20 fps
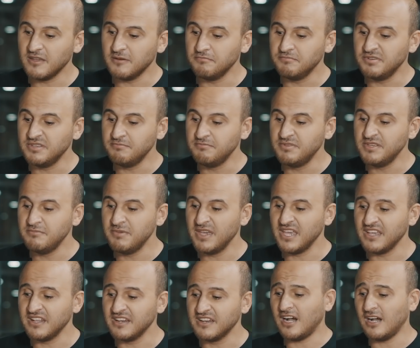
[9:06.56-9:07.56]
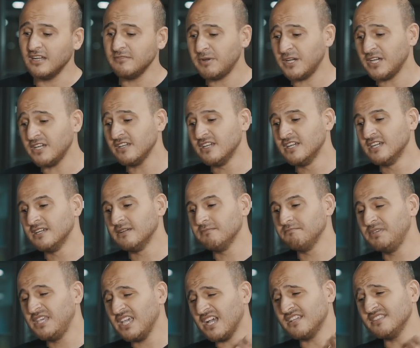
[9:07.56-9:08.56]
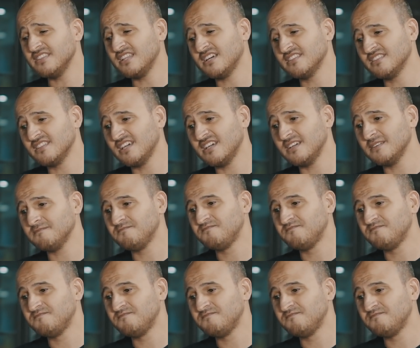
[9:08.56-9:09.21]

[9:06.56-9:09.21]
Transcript: bir, bir mail. Ama bir yandan da